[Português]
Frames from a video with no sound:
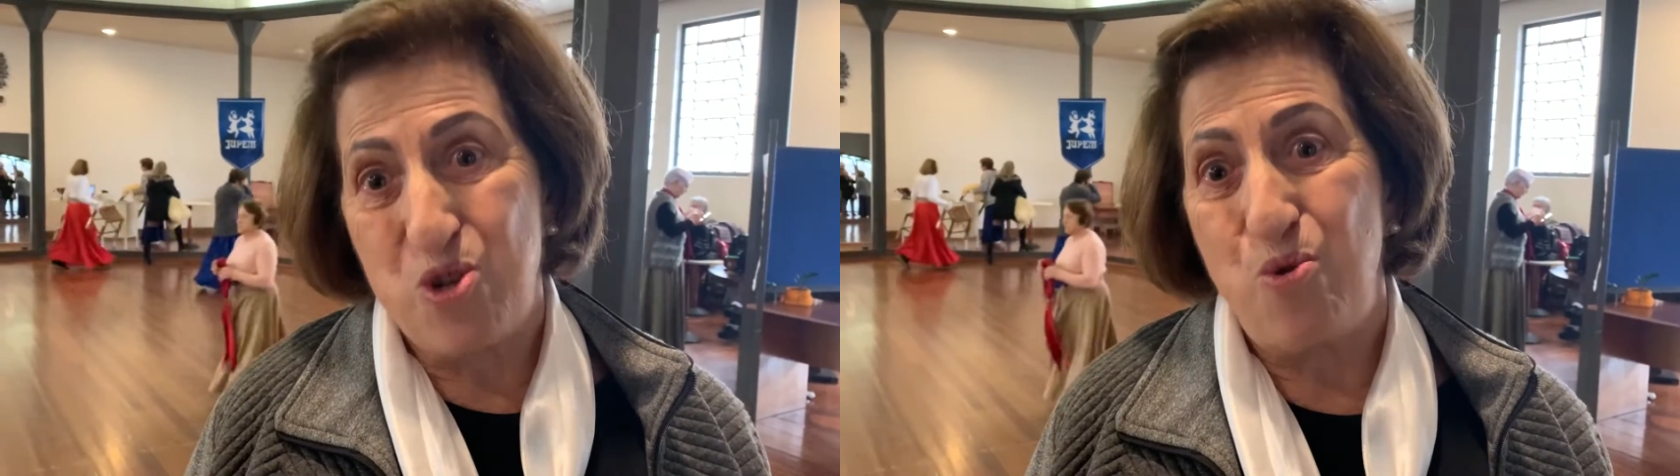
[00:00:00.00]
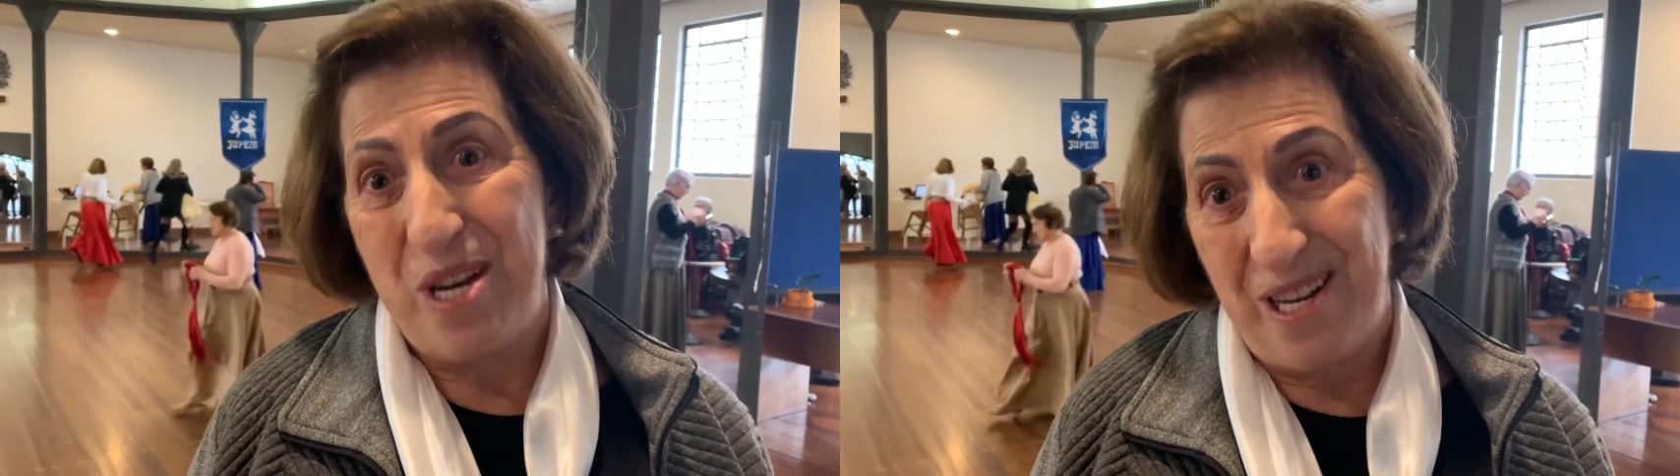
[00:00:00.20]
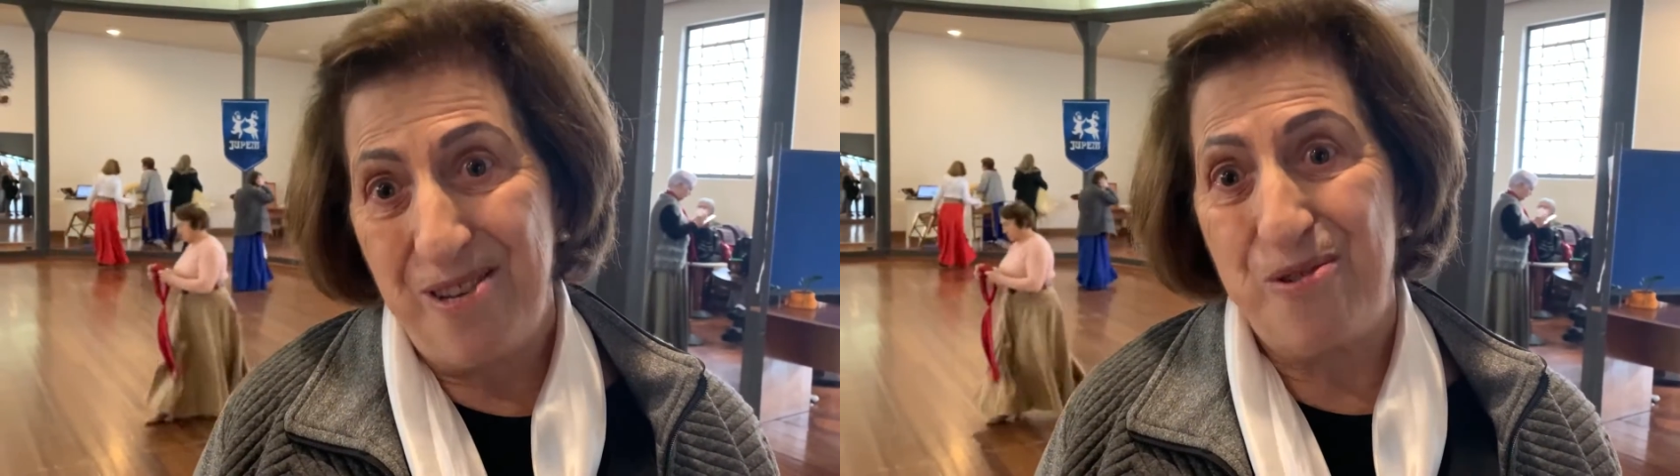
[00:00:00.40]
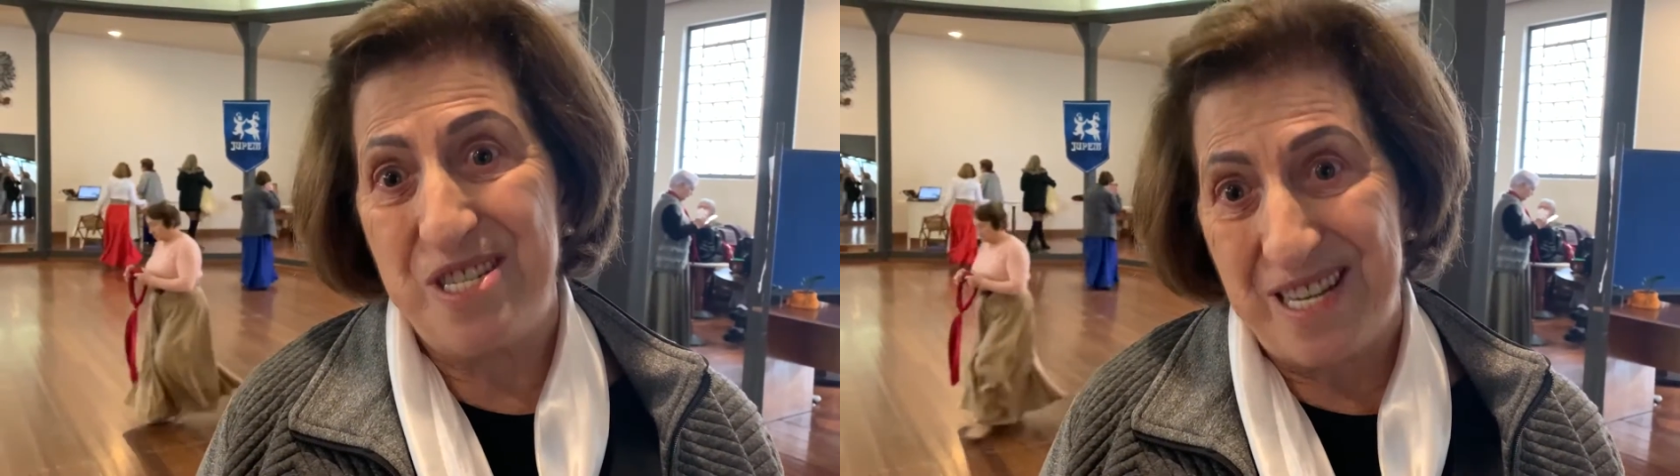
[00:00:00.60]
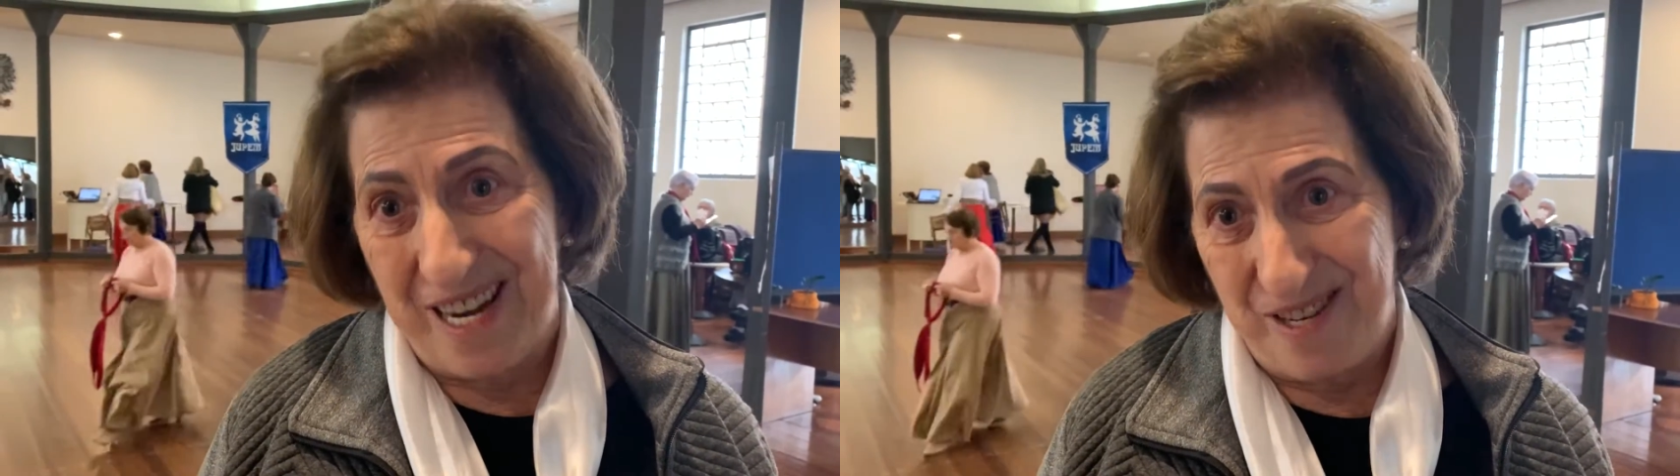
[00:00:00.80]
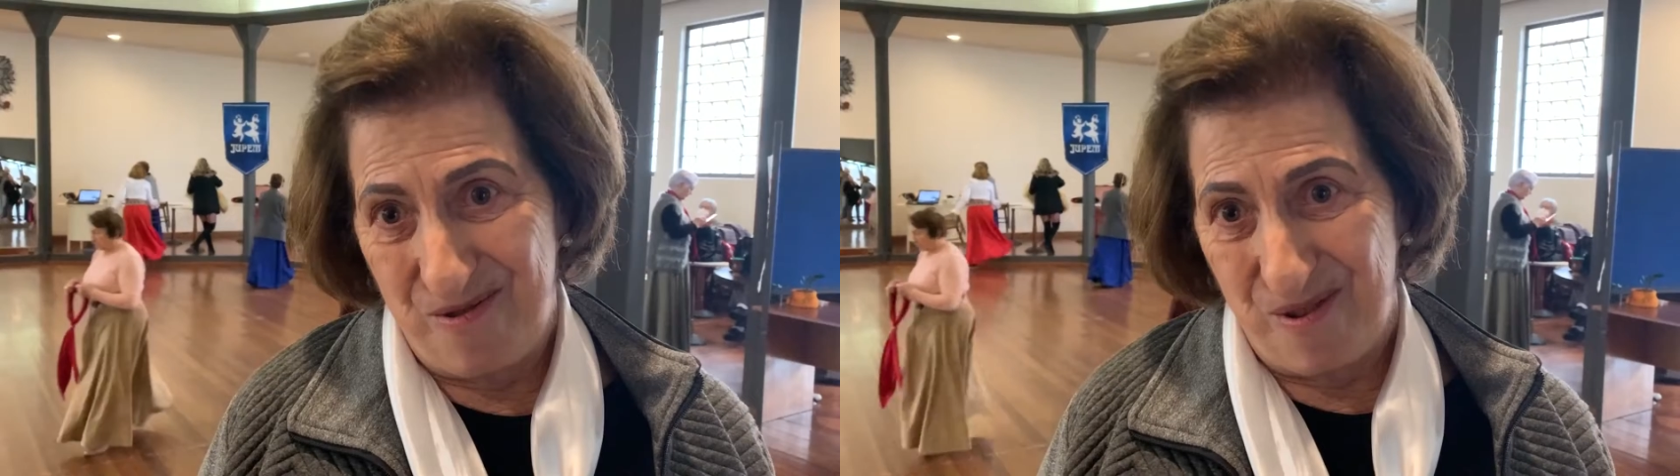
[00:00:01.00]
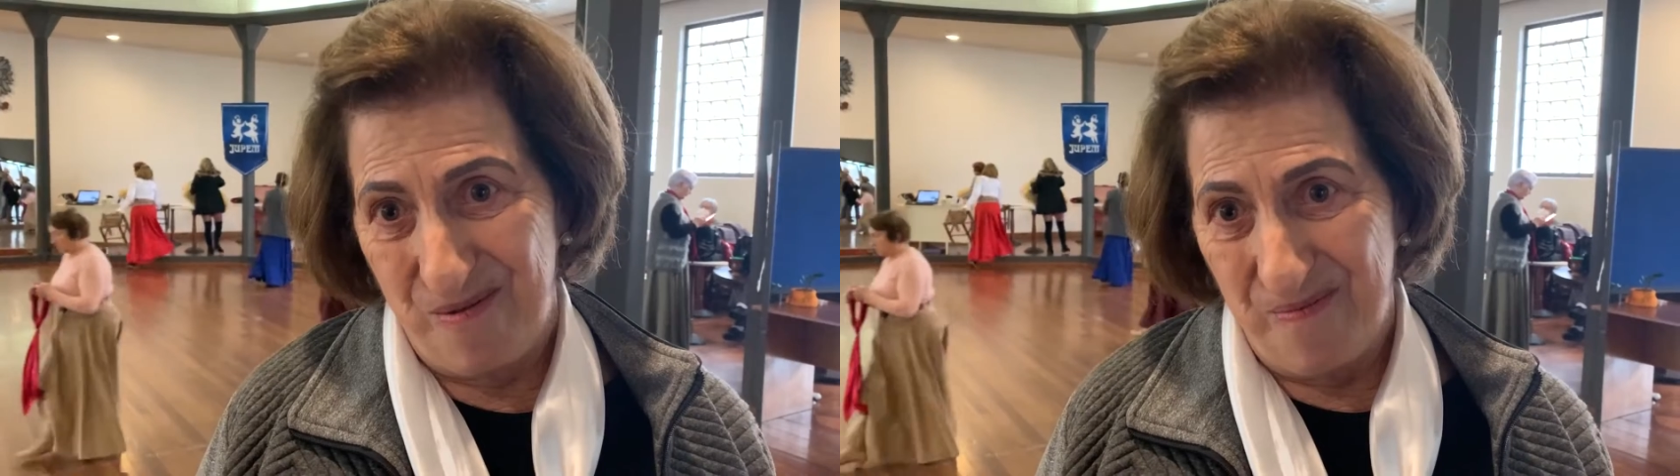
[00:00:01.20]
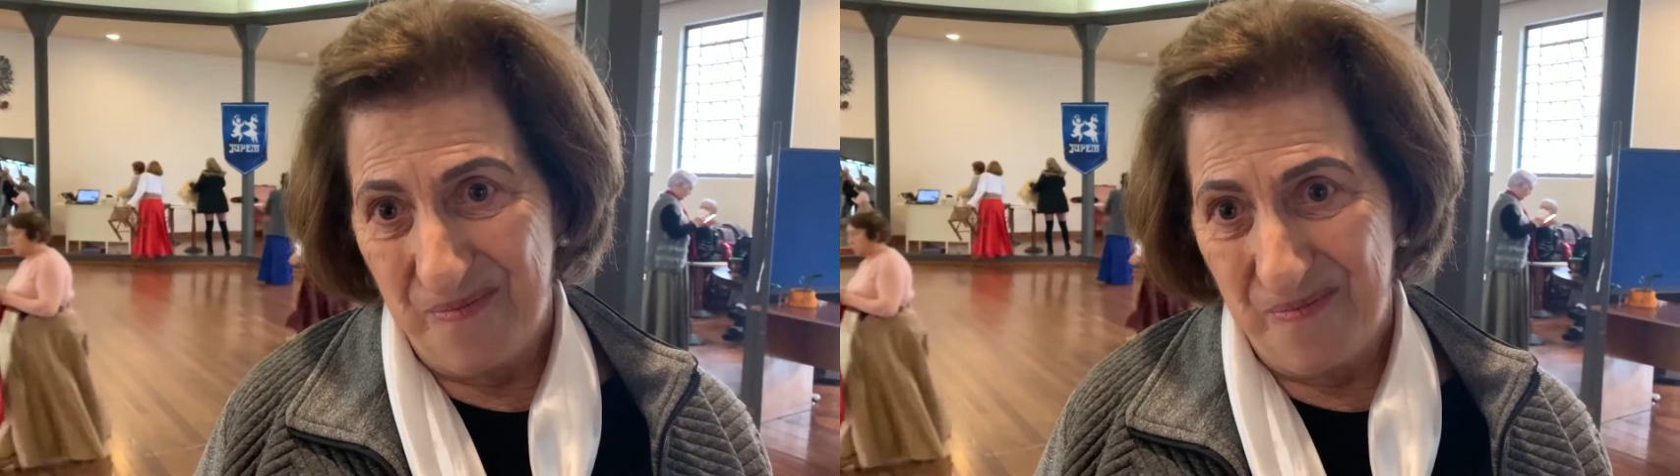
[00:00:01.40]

joelho direito.